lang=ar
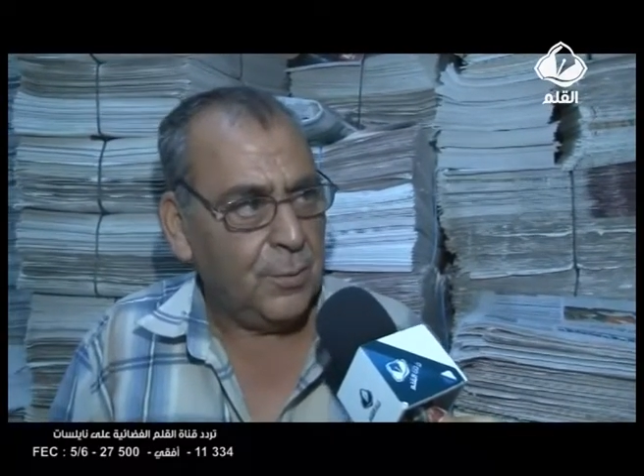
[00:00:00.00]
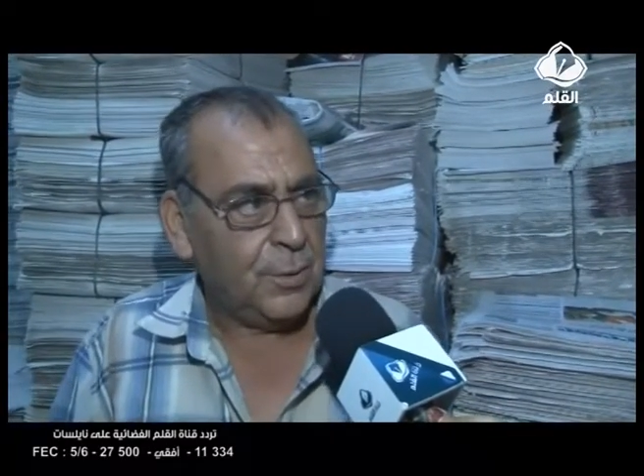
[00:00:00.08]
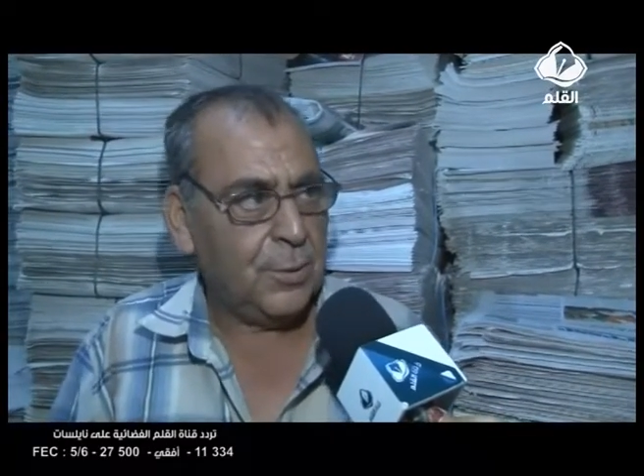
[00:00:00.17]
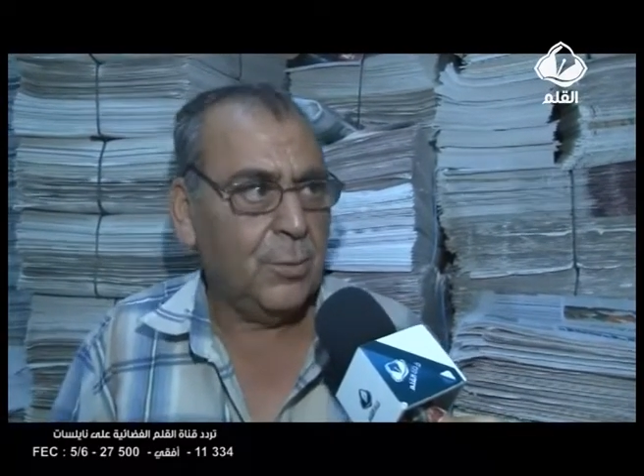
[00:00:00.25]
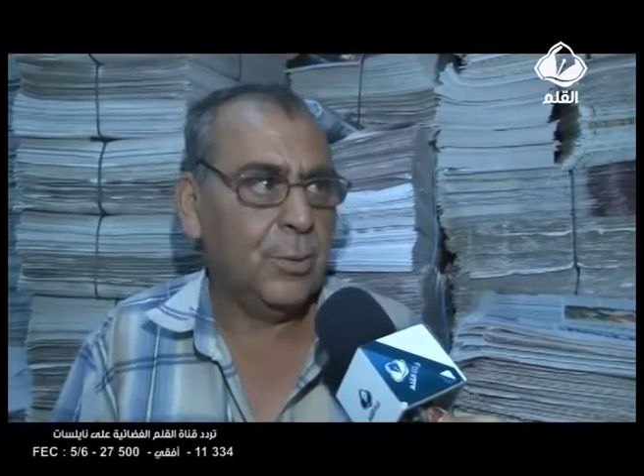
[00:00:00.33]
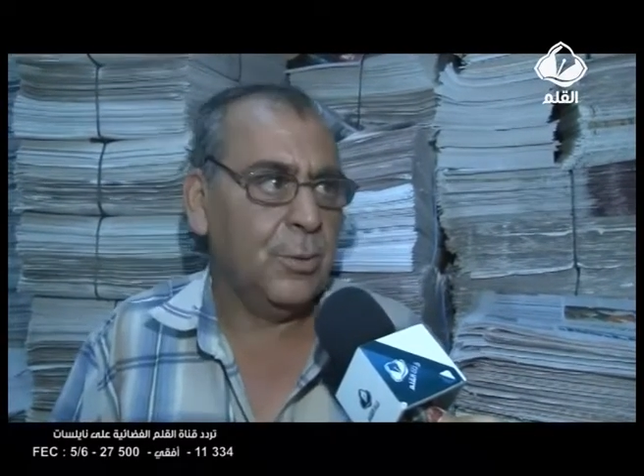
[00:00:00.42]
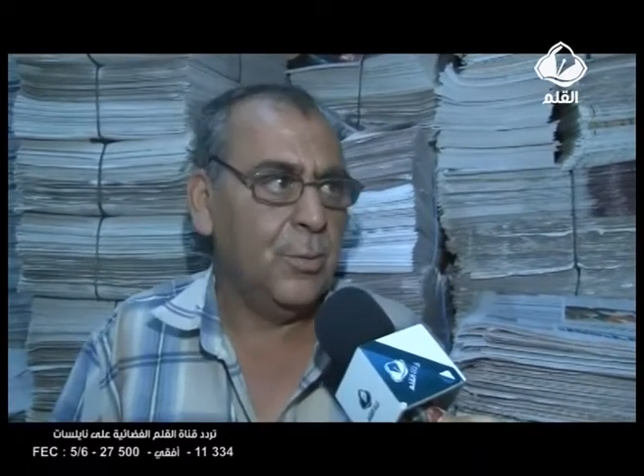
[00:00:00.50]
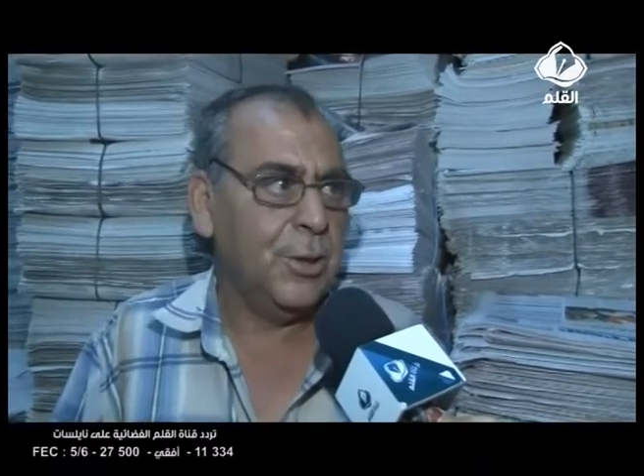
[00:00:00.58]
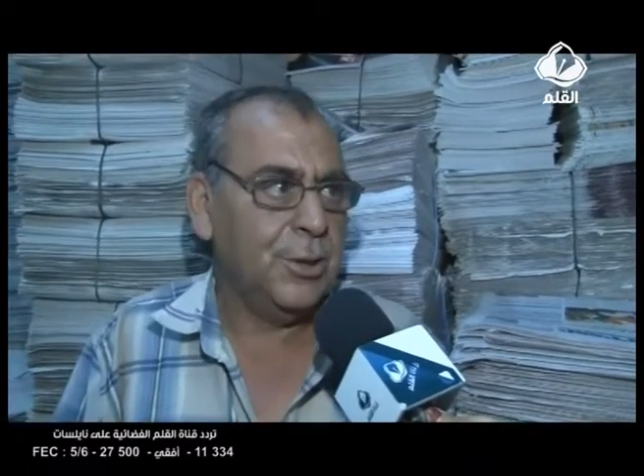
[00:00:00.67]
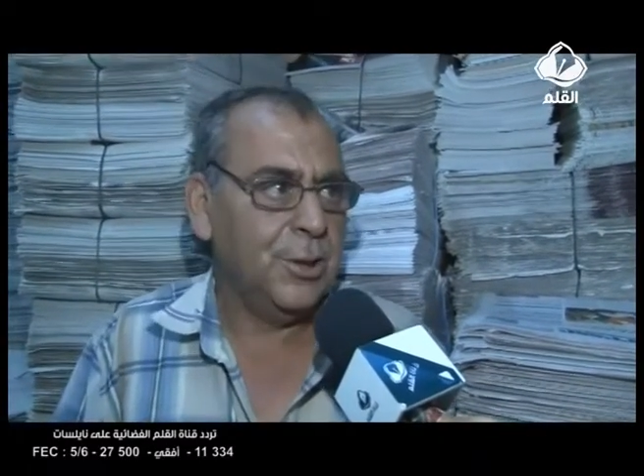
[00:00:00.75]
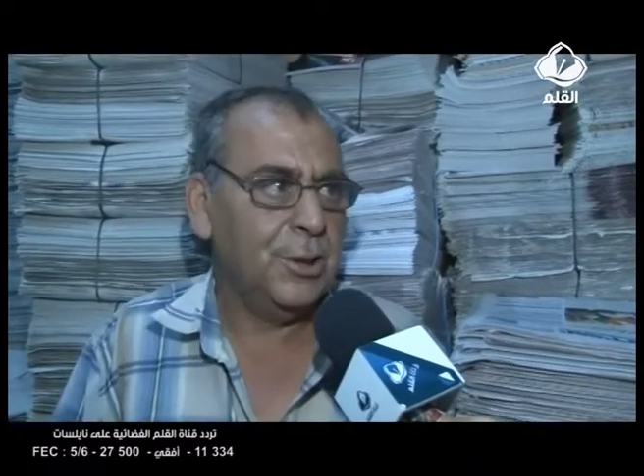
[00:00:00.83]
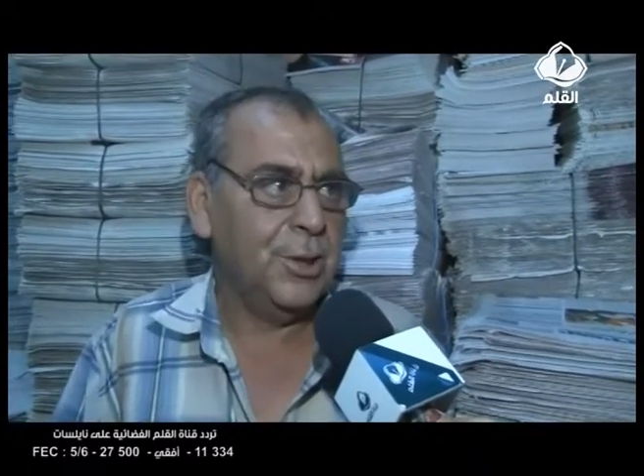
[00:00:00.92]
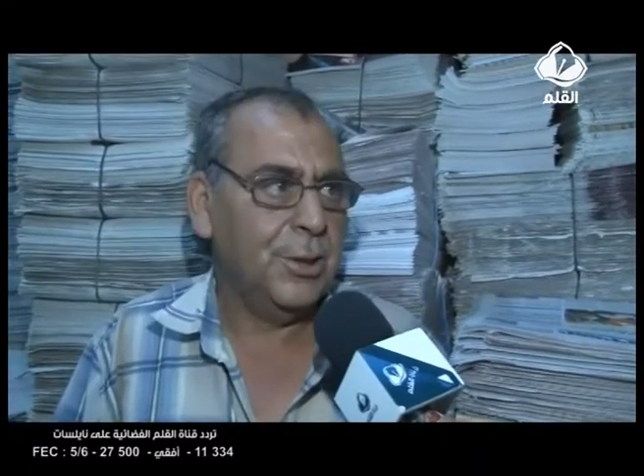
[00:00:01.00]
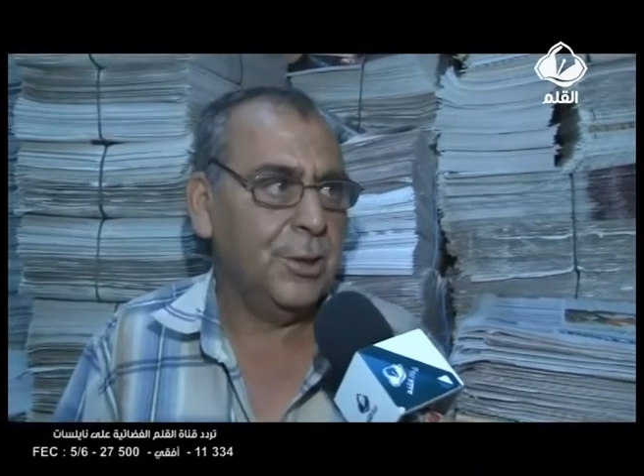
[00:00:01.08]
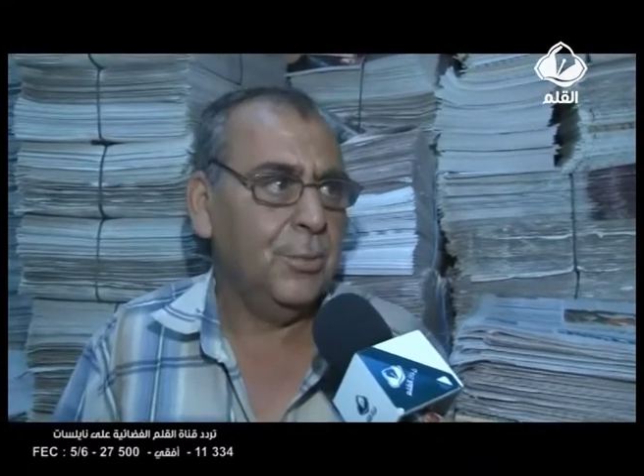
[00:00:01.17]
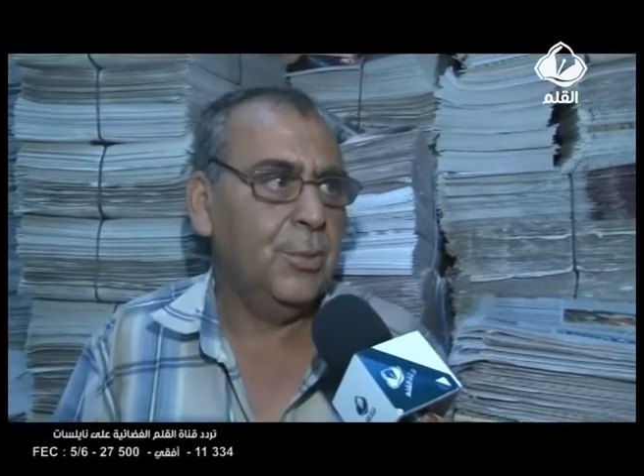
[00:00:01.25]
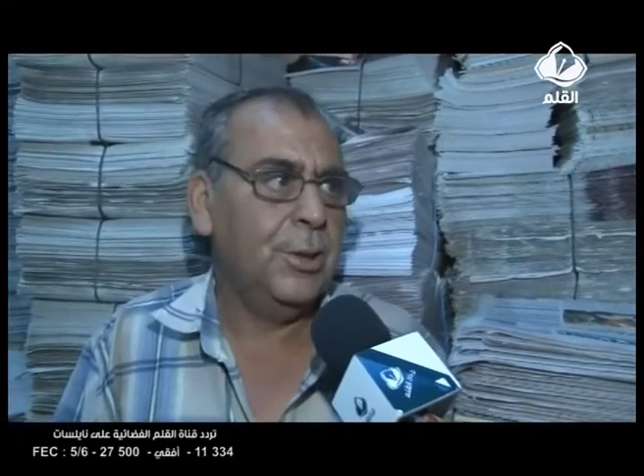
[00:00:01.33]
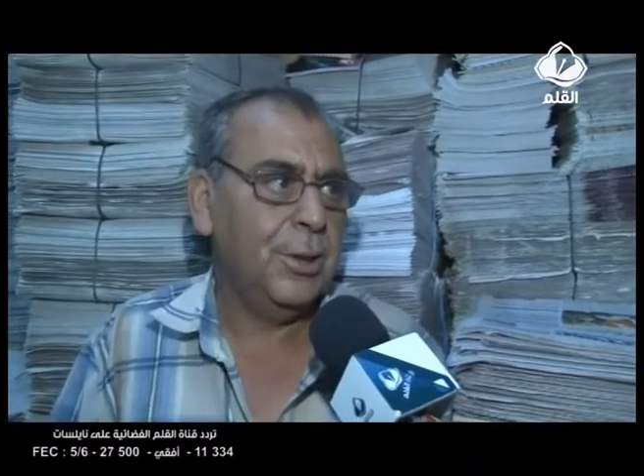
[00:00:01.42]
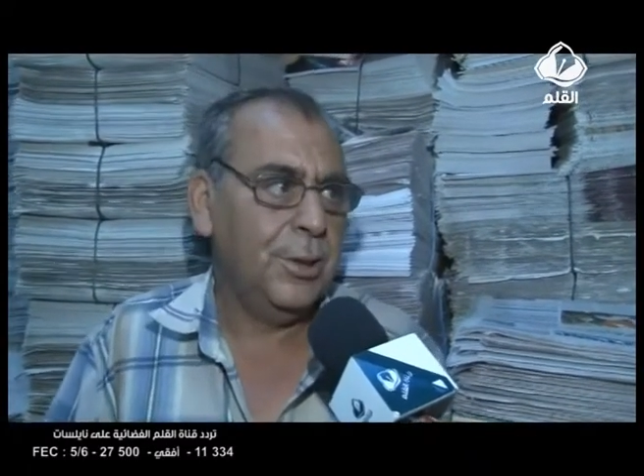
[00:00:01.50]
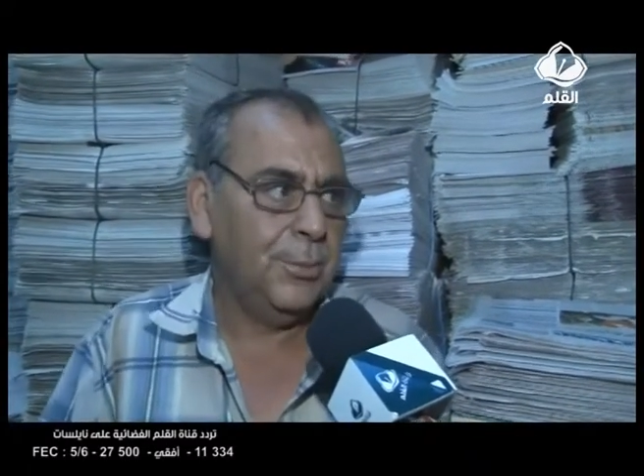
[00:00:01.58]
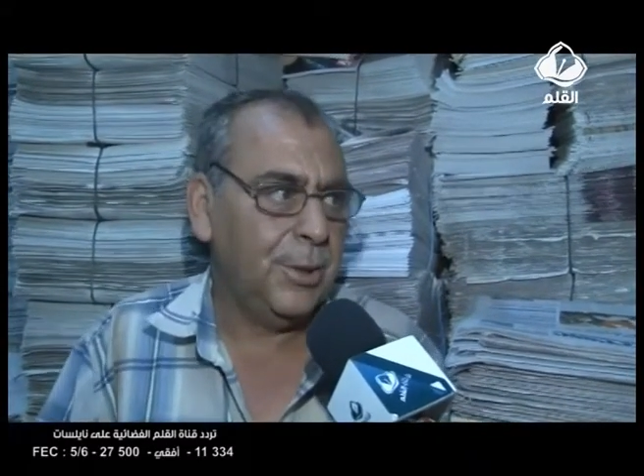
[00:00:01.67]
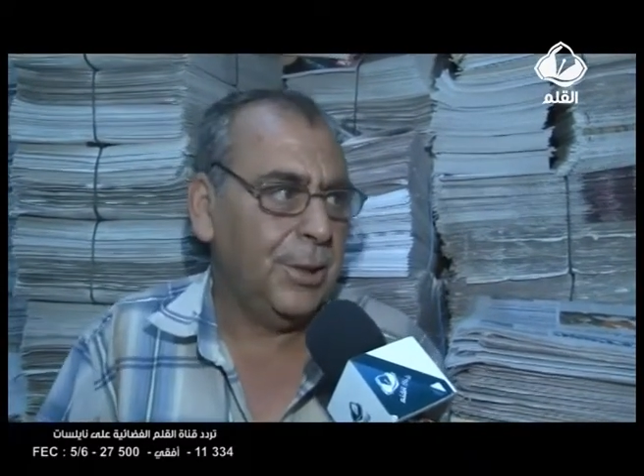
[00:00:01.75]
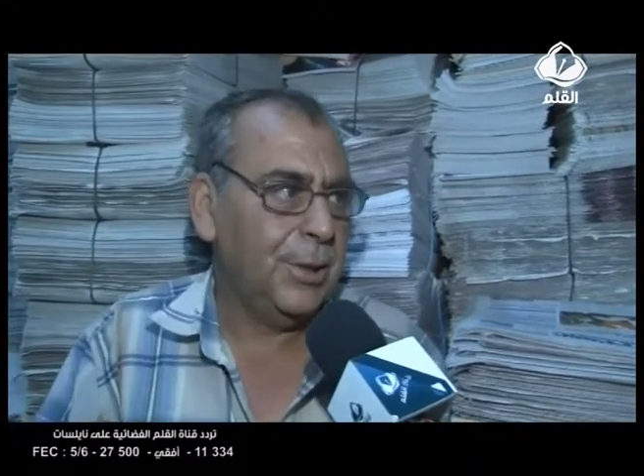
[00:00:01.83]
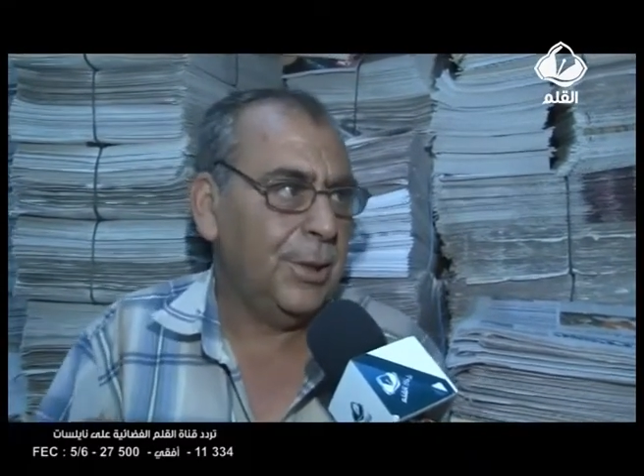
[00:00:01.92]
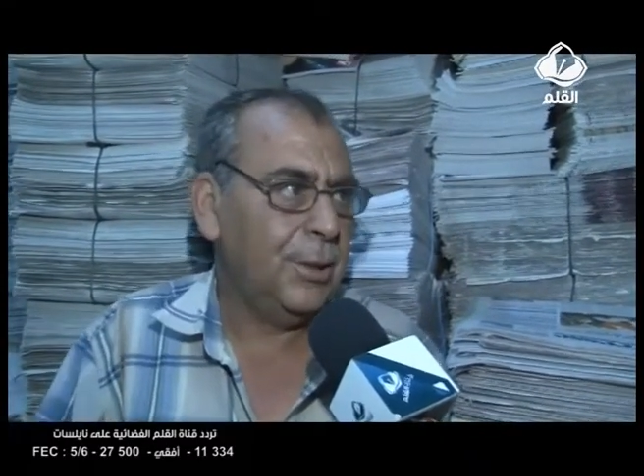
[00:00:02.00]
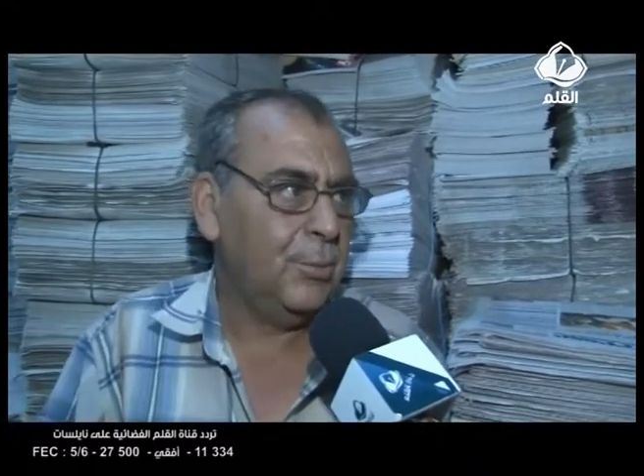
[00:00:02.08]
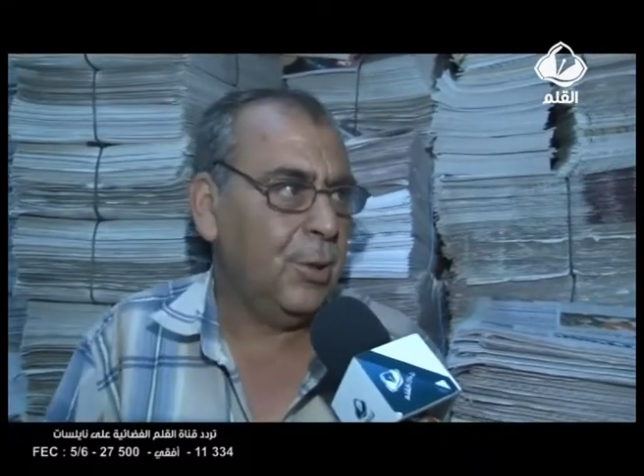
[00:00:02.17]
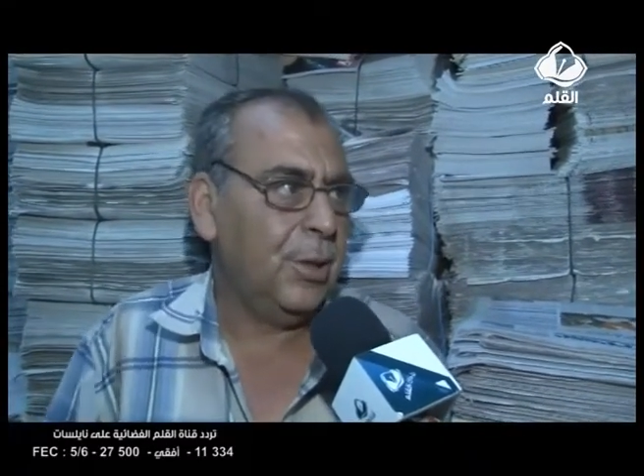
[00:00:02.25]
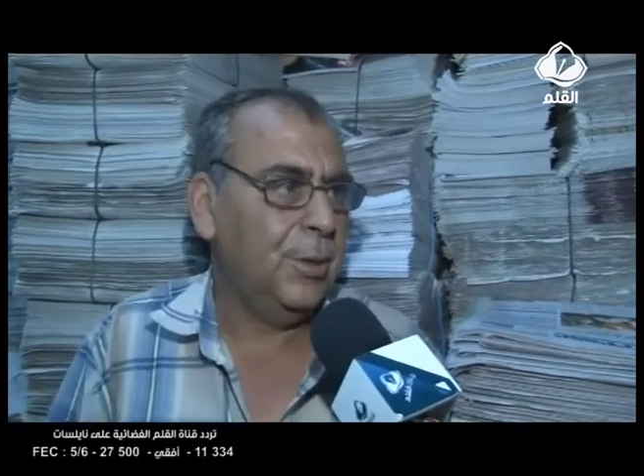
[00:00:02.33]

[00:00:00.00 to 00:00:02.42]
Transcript: في صورة ما تجي جريدة بكري معناها نخدموا